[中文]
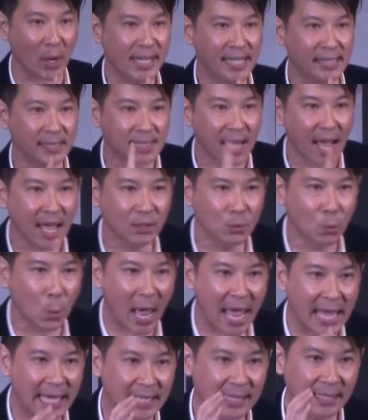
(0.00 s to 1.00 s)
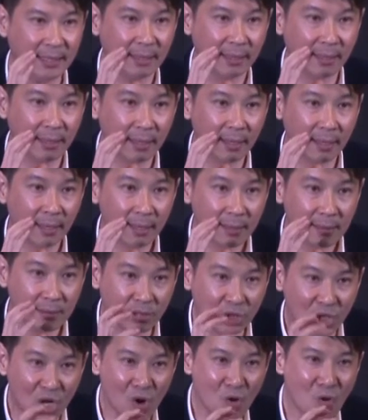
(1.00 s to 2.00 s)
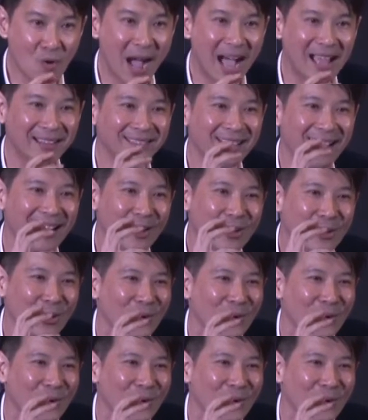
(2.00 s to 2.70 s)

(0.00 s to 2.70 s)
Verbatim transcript: 所以称为幽暗的